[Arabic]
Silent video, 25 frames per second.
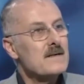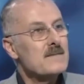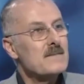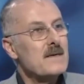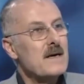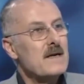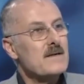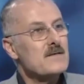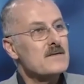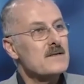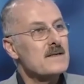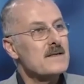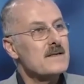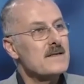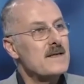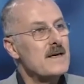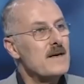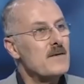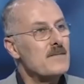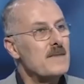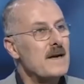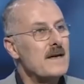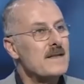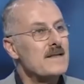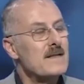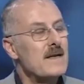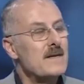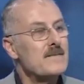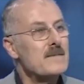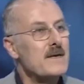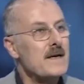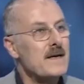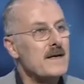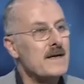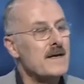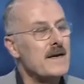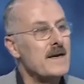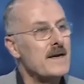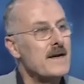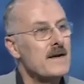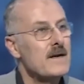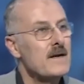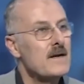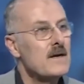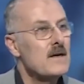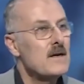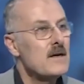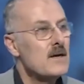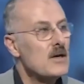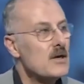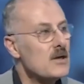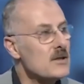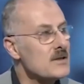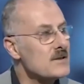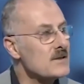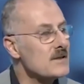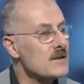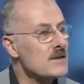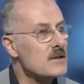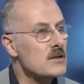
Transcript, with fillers: بعرفش قد ايه وبعدنا بنحكي حصه